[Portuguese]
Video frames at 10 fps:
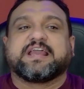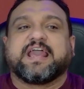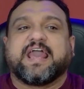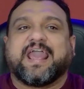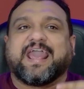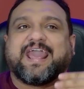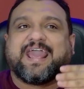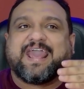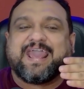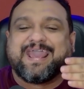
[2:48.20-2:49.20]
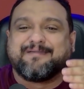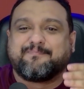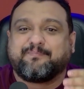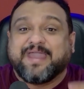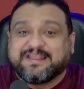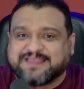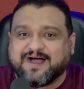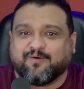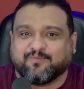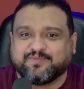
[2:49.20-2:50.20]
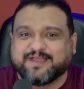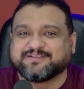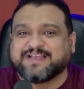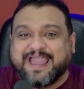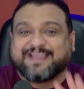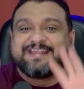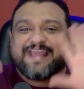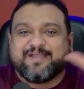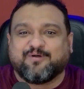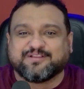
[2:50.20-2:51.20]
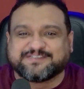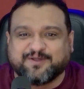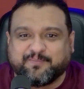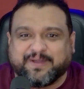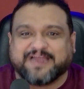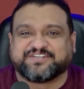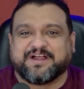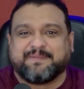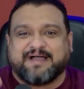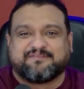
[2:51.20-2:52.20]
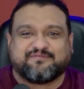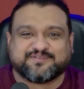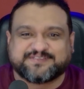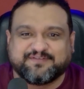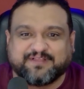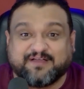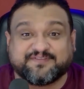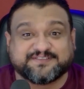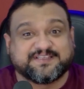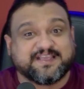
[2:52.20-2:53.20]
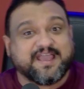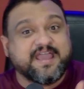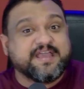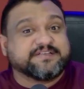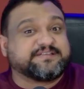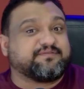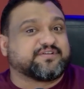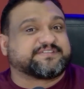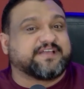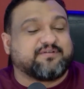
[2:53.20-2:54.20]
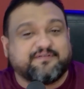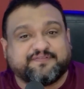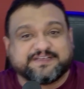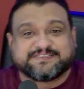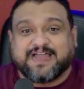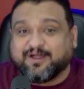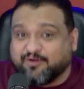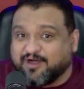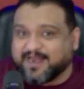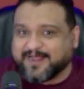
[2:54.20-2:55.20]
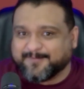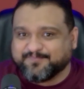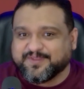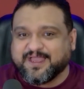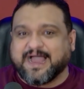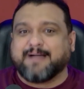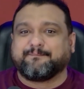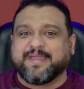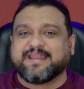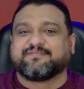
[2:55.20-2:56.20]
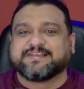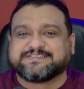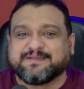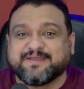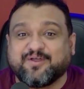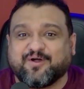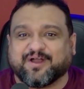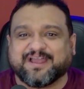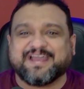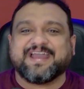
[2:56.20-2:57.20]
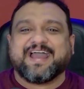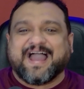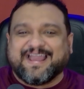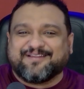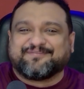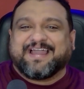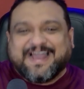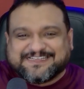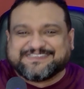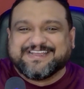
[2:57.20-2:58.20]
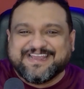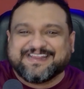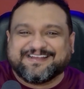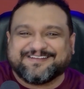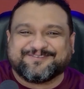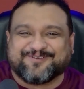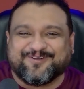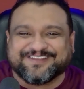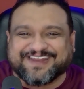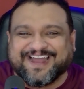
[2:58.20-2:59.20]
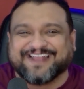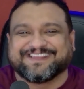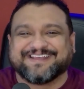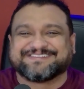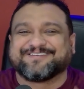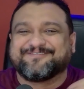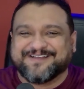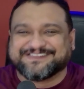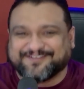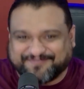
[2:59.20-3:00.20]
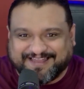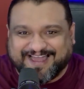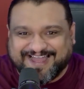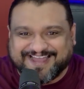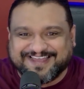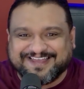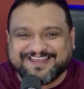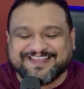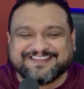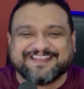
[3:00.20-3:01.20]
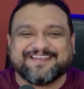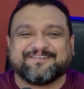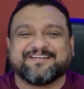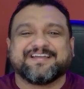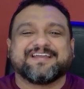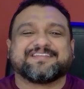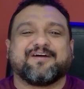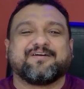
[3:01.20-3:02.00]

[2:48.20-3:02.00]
é, perdão. É que nem quando seu pai chamava você e falava assim: se você confessar agora, a pena vai ser menor. Aí ele vai, assina o contrato, aí você começa a falar, entendeu? Então,